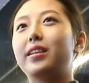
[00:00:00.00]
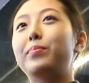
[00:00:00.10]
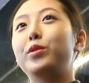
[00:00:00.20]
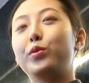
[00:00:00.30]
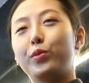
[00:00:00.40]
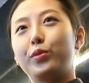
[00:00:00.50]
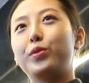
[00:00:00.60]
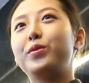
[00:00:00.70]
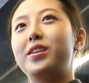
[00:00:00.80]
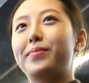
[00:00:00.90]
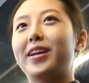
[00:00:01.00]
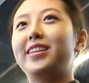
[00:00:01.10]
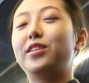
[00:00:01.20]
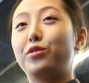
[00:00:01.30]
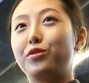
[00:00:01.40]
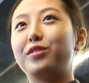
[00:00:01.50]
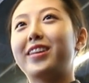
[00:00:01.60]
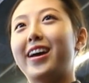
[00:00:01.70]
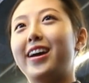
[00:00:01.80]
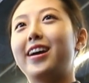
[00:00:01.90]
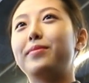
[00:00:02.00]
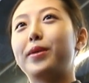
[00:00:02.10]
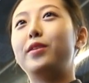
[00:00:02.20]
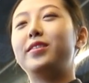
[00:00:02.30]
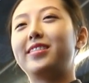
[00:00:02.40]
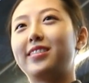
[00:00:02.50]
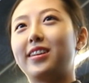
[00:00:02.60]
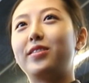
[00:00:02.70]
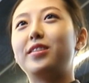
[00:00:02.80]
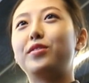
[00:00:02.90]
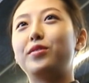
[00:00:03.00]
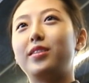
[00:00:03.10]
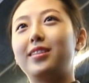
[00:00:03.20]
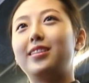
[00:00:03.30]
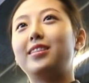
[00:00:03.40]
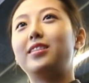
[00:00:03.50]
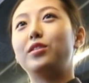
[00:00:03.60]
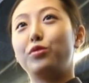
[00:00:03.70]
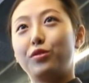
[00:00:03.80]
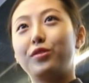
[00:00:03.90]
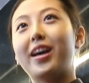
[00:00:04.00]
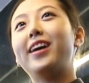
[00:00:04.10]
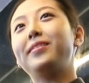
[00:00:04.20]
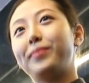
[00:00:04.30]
남녀노소 일반인 누구나 바이올리스트가 될 수 있는 누구나